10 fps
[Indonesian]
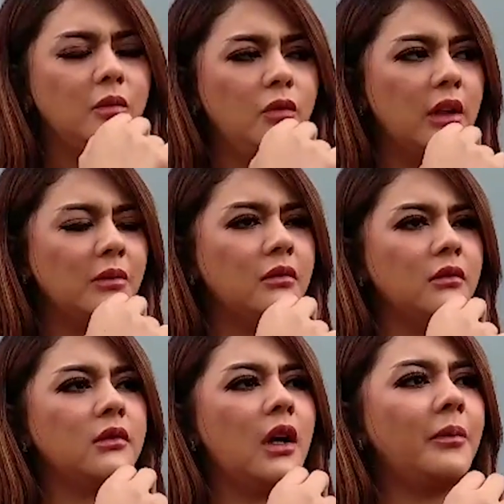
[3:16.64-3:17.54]
mungkin
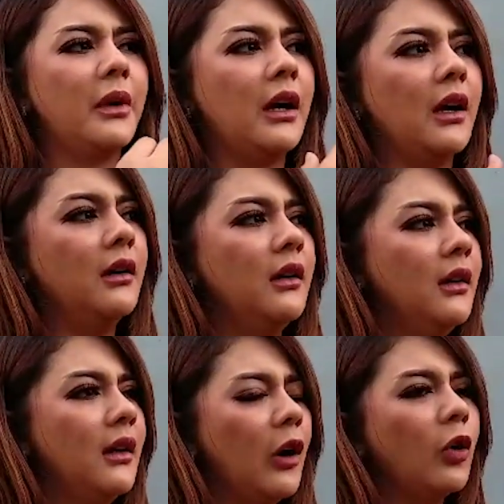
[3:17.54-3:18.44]
apa
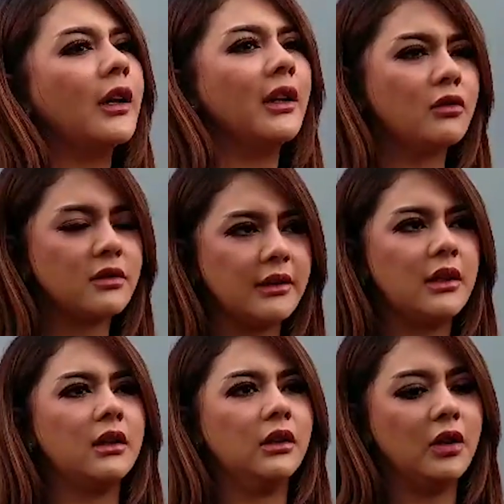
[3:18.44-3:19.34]
aku nanti harus tanya
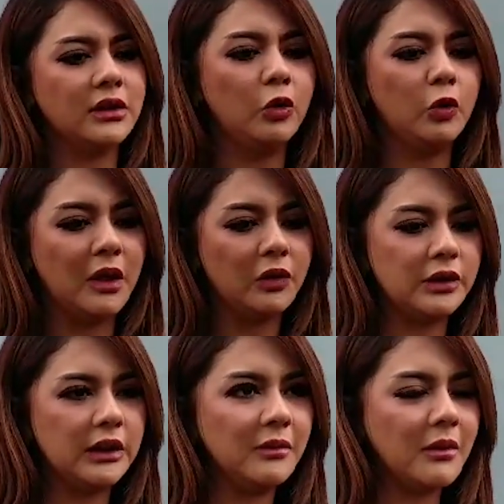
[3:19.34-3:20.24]
ke kuasa hukum aku
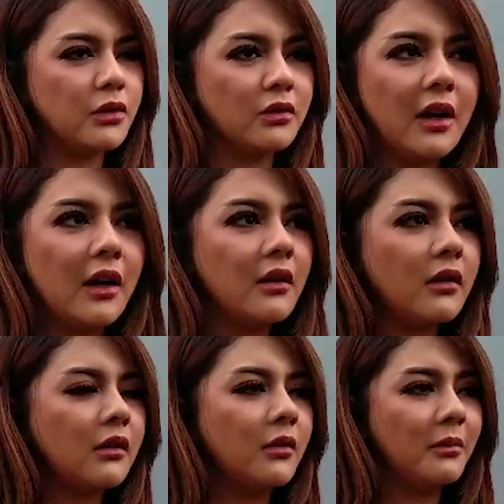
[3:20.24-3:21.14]
ini masuknya
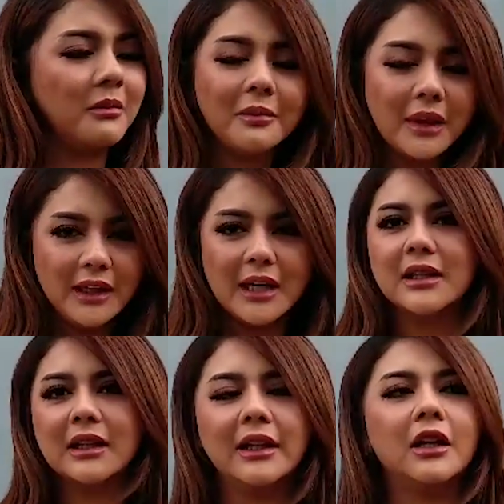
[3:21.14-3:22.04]
mediasi
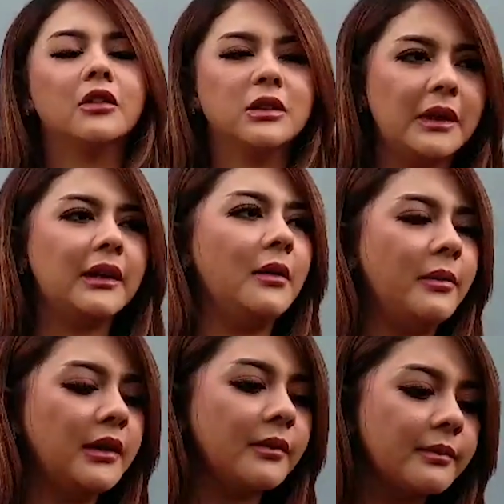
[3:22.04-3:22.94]
lagi atau seperti apa
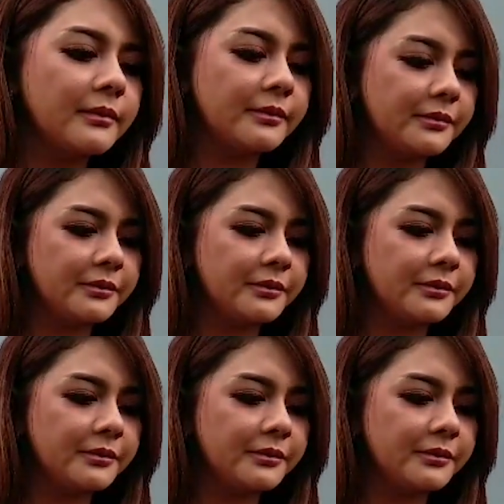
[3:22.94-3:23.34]
Sip.